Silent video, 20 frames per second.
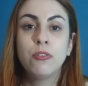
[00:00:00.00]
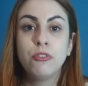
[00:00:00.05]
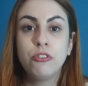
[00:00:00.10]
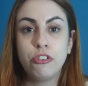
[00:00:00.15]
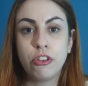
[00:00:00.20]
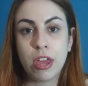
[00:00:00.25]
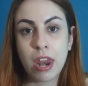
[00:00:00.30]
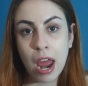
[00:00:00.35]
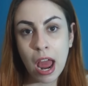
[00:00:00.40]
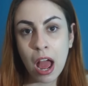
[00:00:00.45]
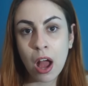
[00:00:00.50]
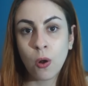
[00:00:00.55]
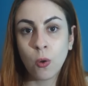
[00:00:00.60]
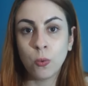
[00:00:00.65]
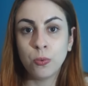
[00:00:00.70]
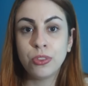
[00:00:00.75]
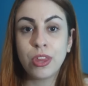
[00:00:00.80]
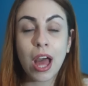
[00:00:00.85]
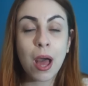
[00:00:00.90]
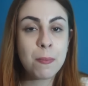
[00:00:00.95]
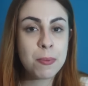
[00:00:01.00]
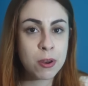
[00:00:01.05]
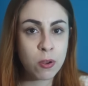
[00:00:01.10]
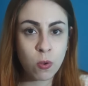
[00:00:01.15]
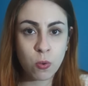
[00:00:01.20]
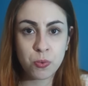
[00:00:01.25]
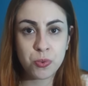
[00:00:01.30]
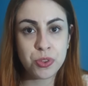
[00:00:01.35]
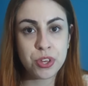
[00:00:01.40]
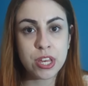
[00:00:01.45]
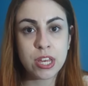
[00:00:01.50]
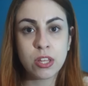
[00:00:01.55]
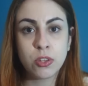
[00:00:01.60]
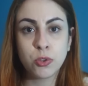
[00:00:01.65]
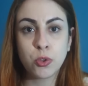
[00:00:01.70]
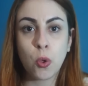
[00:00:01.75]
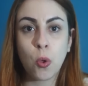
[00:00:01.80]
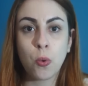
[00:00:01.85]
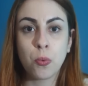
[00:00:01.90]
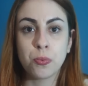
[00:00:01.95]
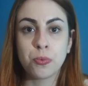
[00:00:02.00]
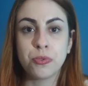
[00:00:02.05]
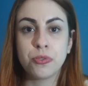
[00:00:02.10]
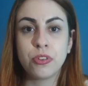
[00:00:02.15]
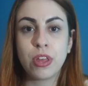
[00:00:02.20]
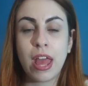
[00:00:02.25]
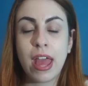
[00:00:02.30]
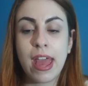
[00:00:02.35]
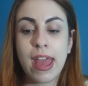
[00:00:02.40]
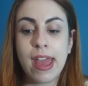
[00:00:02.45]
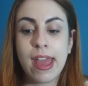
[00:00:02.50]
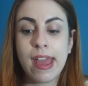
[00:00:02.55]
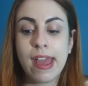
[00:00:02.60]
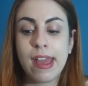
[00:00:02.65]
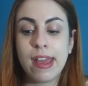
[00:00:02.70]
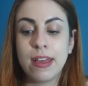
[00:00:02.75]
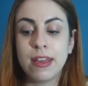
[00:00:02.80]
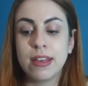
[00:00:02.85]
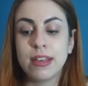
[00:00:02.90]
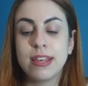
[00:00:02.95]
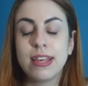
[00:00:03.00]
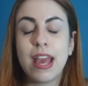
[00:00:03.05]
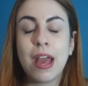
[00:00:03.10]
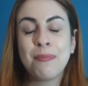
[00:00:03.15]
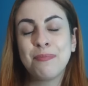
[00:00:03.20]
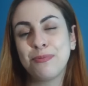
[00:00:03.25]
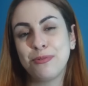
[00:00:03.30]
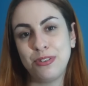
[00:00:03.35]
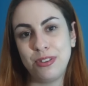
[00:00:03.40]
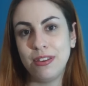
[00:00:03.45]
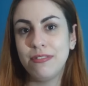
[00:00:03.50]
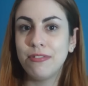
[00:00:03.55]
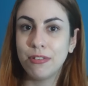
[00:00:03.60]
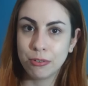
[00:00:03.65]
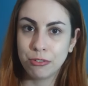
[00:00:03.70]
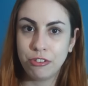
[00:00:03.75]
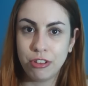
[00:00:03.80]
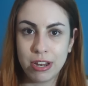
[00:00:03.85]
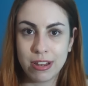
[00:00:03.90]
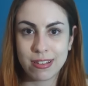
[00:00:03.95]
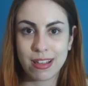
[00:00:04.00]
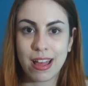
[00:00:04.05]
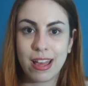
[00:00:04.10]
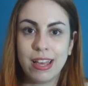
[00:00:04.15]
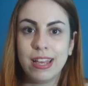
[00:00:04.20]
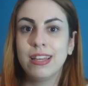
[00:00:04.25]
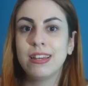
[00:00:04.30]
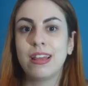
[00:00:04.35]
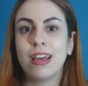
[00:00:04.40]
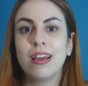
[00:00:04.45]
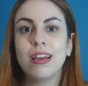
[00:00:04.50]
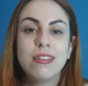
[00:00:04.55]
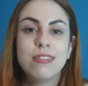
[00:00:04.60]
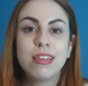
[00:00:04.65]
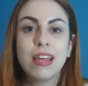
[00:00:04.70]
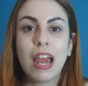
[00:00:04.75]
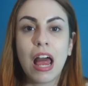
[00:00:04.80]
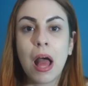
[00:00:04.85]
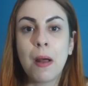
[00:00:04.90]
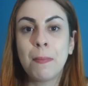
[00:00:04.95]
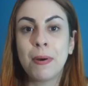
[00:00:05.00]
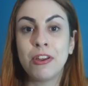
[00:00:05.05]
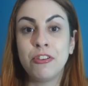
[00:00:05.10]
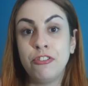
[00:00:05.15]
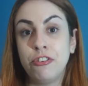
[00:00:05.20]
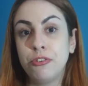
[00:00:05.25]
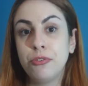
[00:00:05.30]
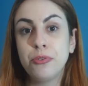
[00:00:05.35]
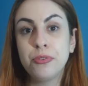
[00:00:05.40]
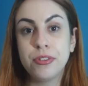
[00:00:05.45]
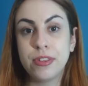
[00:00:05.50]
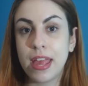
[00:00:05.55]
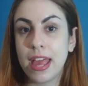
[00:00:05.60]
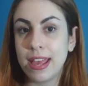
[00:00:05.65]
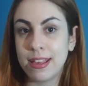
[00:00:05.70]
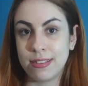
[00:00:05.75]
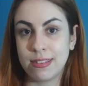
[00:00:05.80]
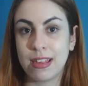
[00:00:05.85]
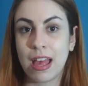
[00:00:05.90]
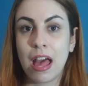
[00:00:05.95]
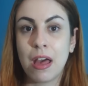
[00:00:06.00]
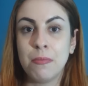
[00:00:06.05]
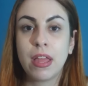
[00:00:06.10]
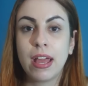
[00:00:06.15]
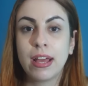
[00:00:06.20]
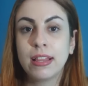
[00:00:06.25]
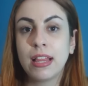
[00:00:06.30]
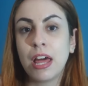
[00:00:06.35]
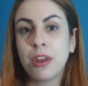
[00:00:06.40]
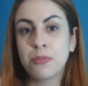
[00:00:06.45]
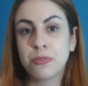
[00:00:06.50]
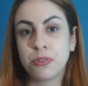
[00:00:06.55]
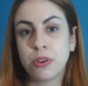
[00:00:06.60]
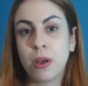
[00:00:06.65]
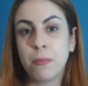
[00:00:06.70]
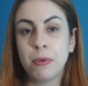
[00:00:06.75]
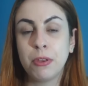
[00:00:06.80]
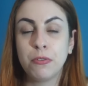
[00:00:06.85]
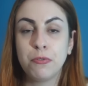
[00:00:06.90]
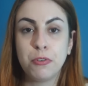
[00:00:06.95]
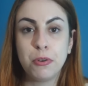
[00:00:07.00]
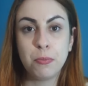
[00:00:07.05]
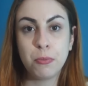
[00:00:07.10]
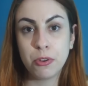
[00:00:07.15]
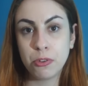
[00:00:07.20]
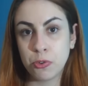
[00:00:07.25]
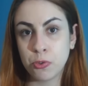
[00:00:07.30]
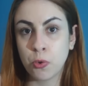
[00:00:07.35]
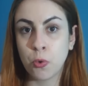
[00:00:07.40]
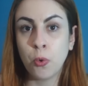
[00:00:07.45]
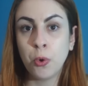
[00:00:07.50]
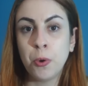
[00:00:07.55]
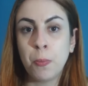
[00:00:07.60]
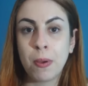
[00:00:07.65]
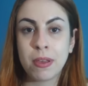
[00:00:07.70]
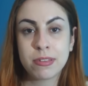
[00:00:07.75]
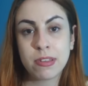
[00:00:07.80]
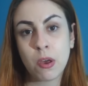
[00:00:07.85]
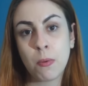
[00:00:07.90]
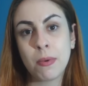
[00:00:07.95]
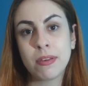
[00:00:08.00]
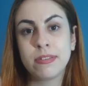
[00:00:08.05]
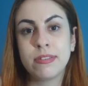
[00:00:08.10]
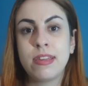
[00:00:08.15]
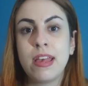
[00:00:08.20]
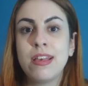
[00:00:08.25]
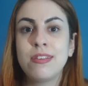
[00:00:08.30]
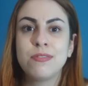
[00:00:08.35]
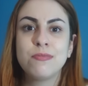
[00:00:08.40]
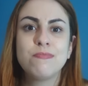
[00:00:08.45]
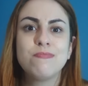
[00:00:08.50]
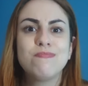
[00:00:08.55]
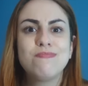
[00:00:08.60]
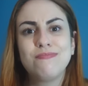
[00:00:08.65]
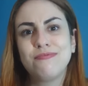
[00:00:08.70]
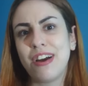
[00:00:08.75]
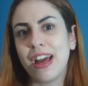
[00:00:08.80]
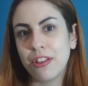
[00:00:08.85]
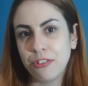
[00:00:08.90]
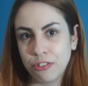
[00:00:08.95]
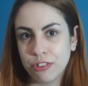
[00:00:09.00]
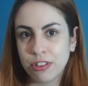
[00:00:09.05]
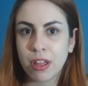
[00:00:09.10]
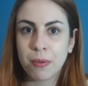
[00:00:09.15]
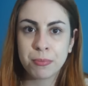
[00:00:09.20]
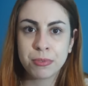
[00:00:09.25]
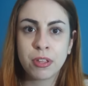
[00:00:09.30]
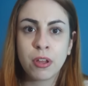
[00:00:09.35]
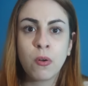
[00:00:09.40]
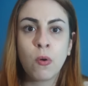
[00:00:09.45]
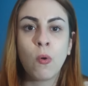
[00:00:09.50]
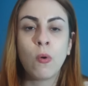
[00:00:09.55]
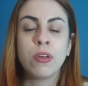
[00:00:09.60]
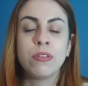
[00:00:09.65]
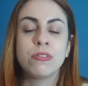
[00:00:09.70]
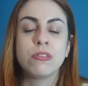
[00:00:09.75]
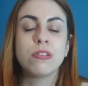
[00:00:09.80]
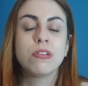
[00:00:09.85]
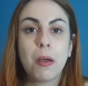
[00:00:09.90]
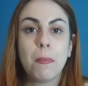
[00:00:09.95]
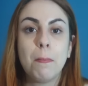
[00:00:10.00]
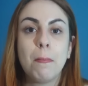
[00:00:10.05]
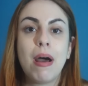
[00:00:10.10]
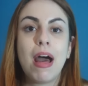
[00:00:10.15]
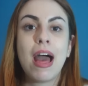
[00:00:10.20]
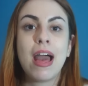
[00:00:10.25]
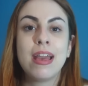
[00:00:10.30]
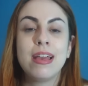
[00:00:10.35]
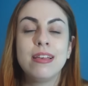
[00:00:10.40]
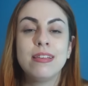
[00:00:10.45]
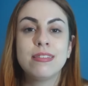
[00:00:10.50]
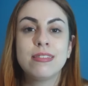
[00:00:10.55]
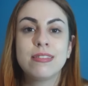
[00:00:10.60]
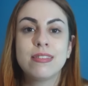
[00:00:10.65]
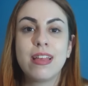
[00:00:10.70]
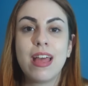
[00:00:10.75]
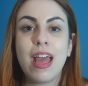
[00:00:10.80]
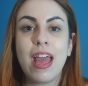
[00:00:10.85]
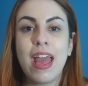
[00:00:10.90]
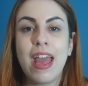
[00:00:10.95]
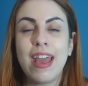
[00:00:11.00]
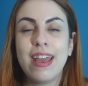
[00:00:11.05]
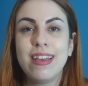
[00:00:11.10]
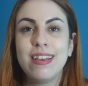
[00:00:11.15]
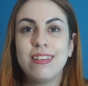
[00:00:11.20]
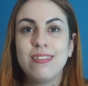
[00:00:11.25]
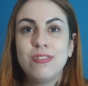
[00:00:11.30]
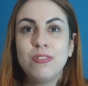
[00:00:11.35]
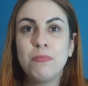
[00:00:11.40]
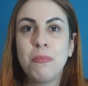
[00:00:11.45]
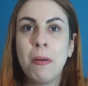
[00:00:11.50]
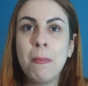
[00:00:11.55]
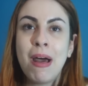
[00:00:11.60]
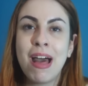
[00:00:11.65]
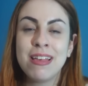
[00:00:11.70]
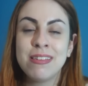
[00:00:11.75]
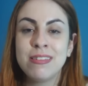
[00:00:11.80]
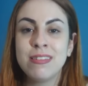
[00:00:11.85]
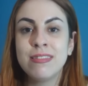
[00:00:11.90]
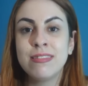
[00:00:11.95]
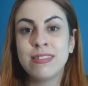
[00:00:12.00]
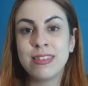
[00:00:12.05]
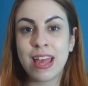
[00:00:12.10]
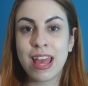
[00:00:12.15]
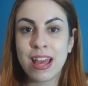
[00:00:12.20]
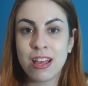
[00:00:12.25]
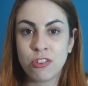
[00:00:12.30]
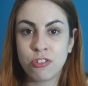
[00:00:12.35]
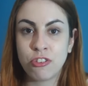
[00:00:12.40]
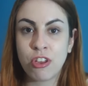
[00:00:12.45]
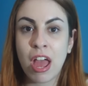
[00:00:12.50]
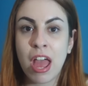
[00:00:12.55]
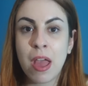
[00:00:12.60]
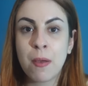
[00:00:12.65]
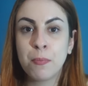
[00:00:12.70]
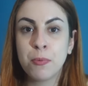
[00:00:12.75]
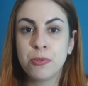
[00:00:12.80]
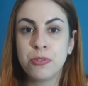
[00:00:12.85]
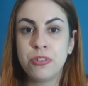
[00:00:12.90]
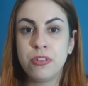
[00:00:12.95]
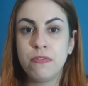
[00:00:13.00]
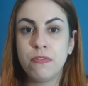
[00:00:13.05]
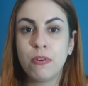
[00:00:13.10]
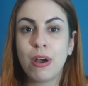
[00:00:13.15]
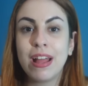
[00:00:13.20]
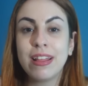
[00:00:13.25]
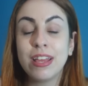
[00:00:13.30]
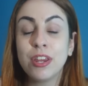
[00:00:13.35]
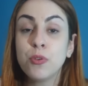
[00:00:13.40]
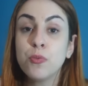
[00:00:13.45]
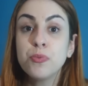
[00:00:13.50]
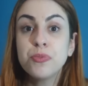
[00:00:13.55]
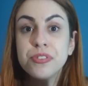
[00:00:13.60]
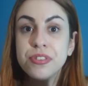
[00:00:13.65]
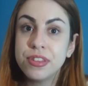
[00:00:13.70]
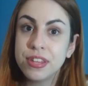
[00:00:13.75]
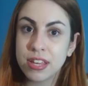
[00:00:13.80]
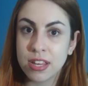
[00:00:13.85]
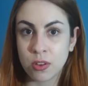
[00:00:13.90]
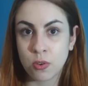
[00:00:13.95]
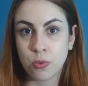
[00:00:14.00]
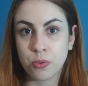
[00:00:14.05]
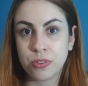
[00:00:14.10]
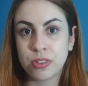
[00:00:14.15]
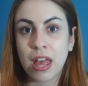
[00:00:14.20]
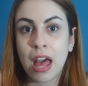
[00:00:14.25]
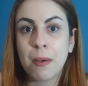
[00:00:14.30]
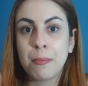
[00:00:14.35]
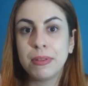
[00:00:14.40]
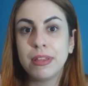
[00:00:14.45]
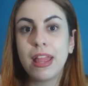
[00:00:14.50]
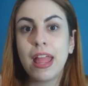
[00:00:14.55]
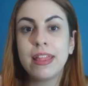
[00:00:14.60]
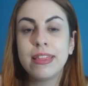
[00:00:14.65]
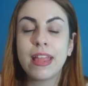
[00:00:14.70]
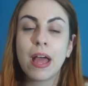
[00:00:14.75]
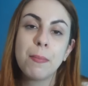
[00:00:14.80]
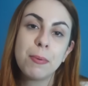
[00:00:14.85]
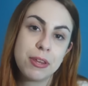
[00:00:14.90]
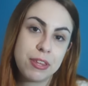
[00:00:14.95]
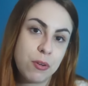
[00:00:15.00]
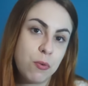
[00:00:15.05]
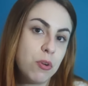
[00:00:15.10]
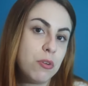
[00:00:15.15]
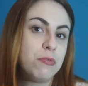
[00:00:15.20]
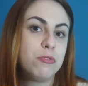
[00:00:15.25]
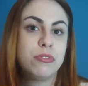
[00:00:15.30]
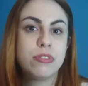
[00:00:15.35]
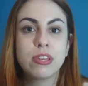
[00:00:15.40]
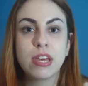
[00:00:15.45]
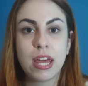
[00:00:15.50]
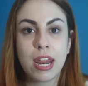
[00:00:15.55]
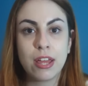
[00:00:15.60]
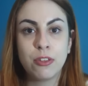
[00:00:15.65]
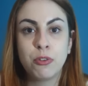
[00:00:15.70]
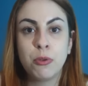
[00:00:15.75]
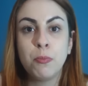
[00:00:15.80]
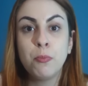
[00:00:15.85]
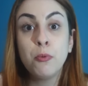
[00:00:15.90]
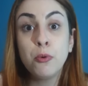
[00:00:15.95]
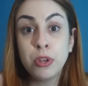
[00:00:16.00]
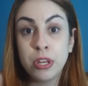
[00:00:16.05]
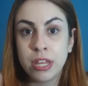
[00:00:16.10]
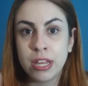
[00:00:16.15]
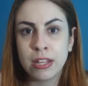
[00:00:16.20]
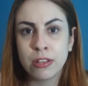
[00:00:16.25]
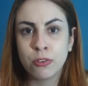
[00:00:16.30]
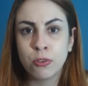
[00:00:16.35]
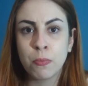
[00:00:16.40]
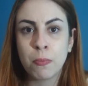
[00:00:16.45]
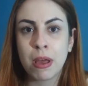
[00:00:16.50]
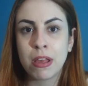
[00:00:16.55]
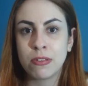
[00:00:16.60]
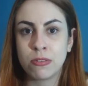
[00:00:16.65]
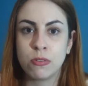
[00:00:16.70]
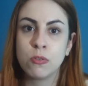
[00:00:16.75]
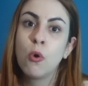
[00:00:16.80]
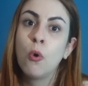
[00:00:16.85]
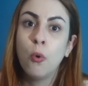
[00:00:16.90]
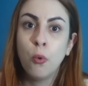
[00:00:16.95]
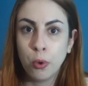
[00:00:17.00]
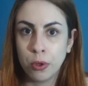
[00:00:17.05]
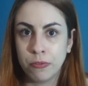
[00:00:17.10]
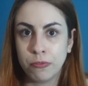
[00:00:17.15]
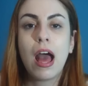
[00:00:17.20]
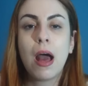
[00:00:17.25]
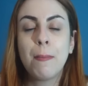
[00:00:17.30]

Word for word: No geral, dá pra conseguir tons é, em que é possível utilizar rena, sei lá, a partir dos 6, sabe? É claro que se o cabelo for muito escuro, passar uma 6 não vai adiantar muita coisa. Mas é, numa base 6 já é possível, até num 5, sabe? Dá pra ter um ruivo discreto e bonito, mas ruivo.